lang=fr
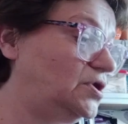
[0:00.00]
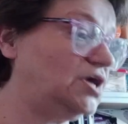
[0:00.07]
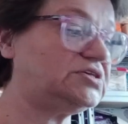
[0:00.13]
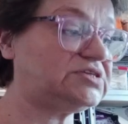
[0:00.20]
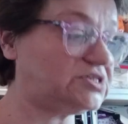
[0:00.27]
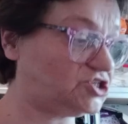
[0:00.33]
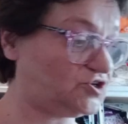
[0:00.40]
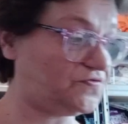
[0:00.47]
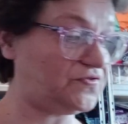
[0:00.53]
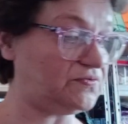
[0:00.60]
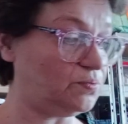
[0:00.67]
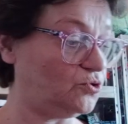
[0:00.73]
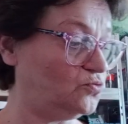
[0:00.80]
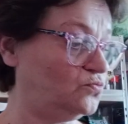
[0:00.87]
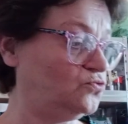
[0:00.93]
là, c'est chez
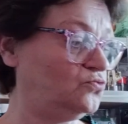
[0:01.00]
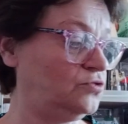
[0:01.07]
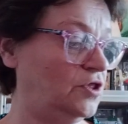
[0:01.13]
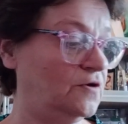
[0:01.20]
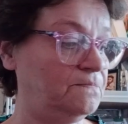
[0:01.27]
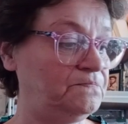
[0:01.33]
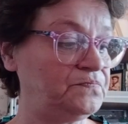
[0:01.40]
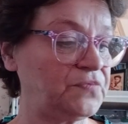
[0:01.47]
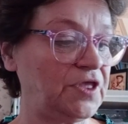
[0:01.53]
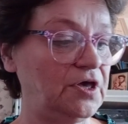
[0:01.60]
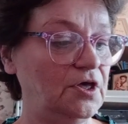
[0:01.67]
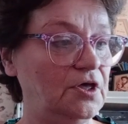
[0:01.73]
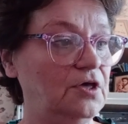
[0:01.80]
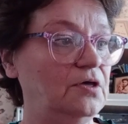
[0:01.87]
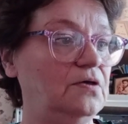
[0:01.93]
Fibre Mood.
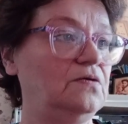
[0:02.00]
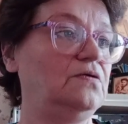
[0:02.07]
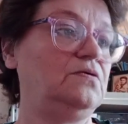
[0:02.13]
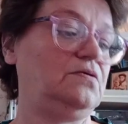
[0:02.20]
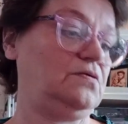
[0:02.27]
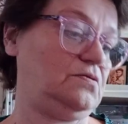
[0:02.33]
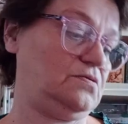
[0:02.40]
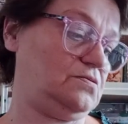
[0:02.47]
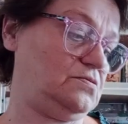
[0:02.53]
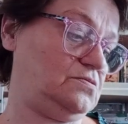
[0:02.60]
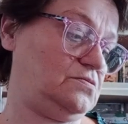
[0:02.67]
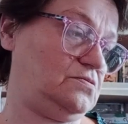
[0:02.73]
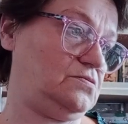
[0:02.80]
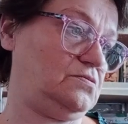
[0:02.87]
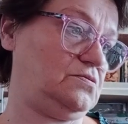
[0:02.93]

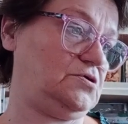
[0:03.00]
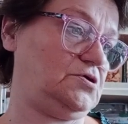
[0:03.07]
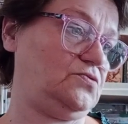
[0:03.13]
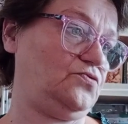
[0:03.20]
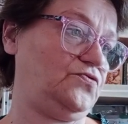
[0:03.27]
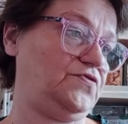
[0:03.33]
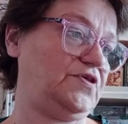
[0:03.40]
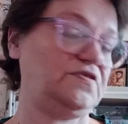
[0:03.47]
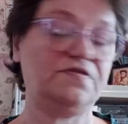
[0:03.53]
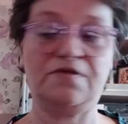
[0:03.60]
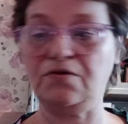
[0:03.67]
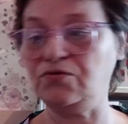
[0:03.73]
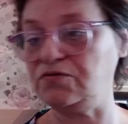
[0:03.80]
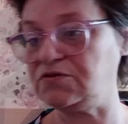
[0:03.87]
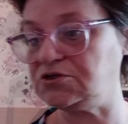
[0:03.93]
alors ça,
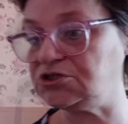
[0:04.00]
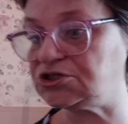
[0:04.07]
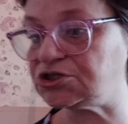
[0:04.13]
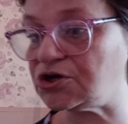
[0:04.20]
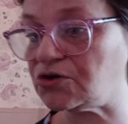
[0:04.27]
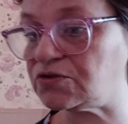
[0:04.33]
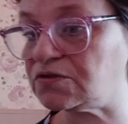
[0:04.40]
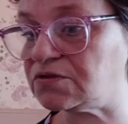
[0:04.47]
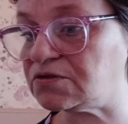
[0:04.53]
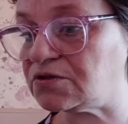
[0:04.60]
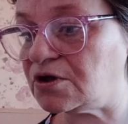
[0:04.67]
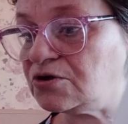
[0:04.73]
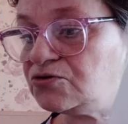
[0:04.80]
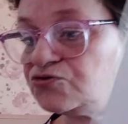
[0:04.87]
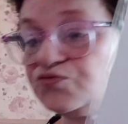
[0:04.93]
c'est le t-shirt
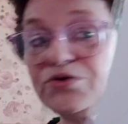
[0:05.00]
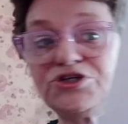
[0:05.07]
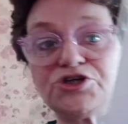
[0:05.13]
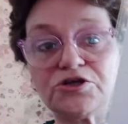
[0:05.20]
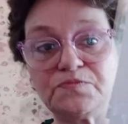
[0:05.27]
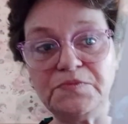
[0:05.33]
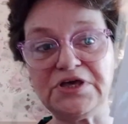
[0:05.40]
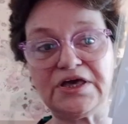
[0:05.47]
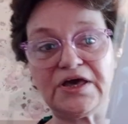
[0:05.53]
euh, le sweatshirt